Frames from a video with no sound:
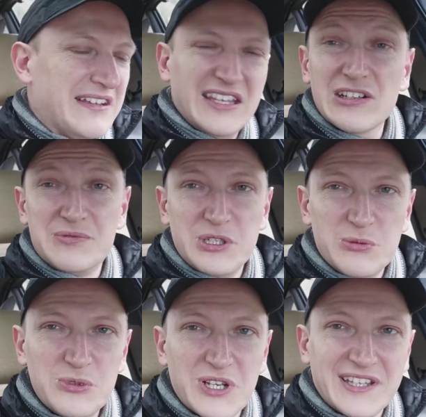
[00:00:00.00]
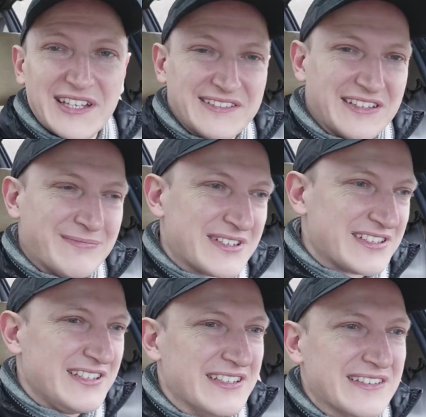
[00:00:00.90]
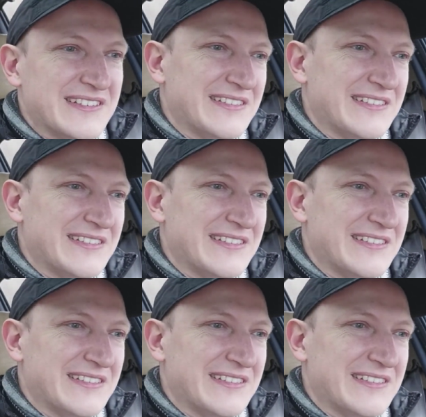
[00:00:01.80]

Я вообще люблю кататься на машине.